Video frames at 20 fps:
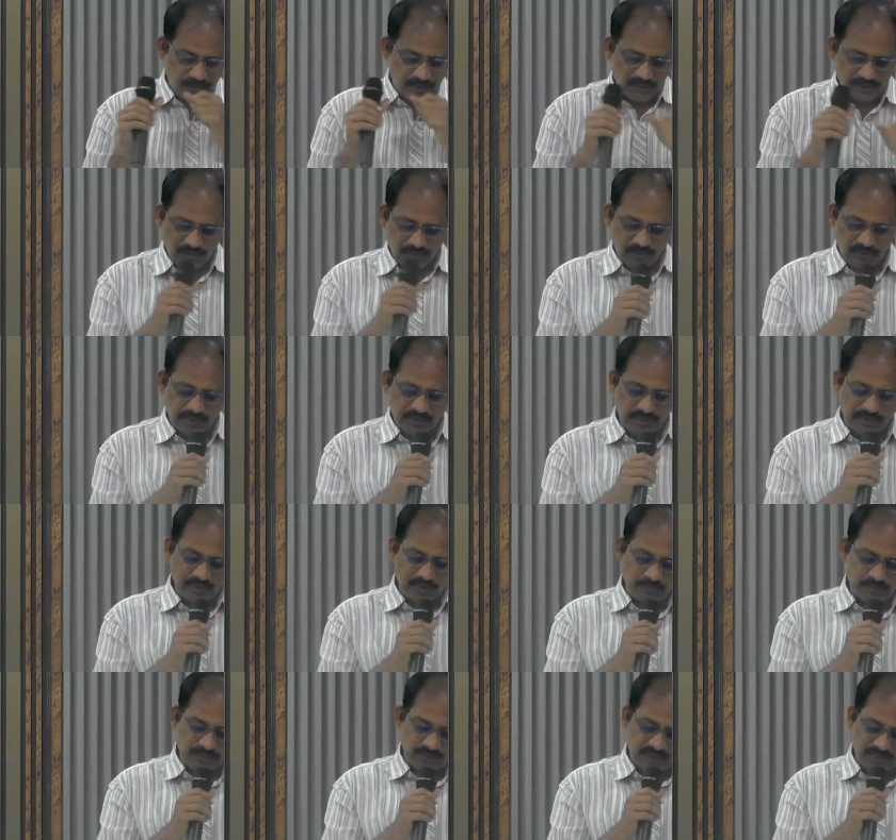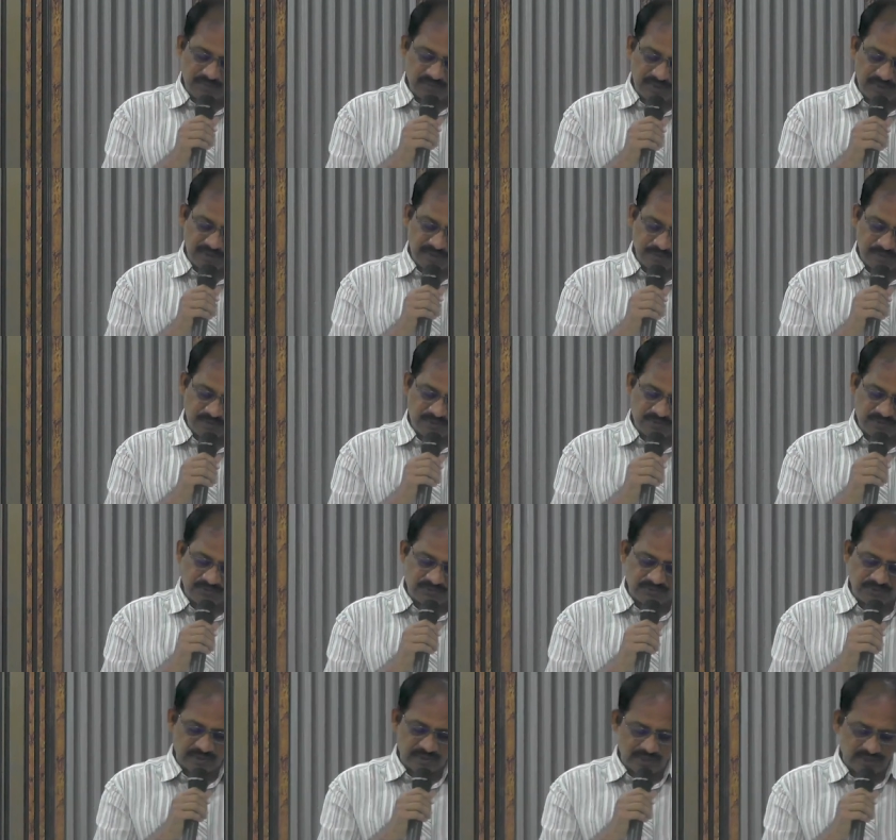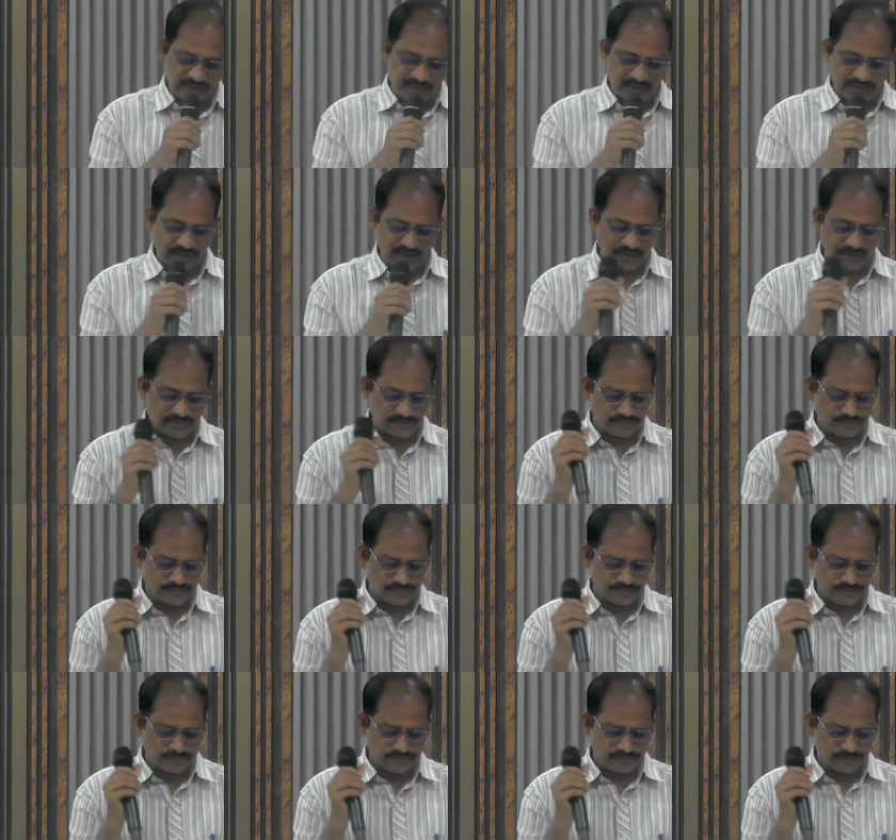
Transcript: ఒకటి పనివాడిని పిలిస్తే రాటల్లా